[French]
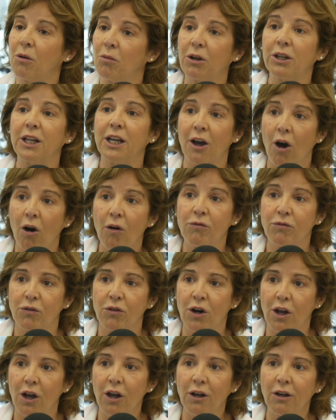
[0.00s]
d'abord des grands
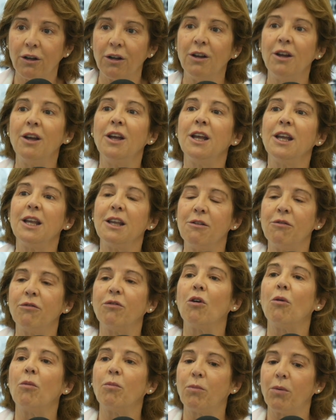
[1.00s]
voleurs, ils
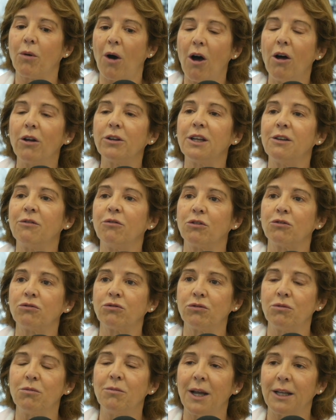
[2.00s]
vont prendre, ils vont
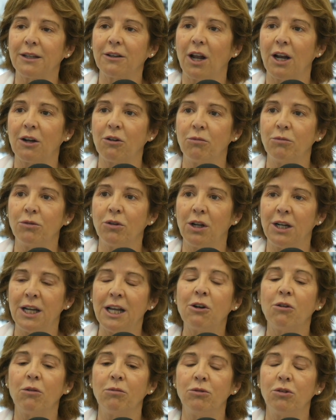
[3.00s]
soumettre
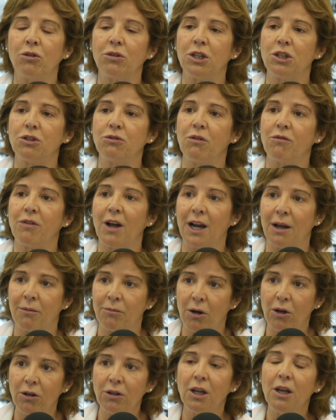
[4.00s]
les communautés juives à
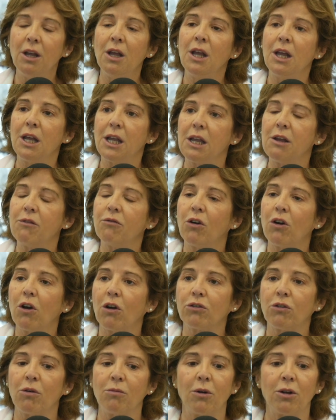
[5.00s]
l'amende et ils vont
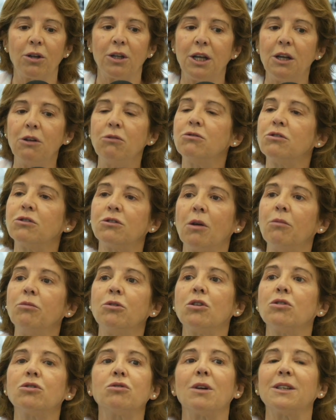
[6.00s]
leur demander une somme
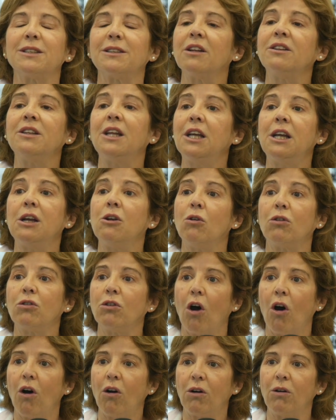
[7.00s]
de 70 kilos
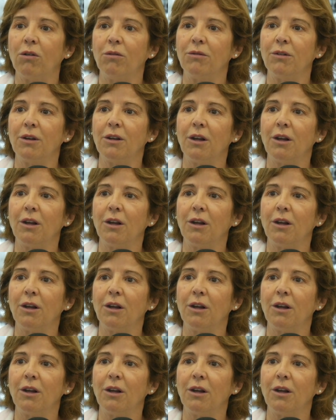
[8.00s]
d'or.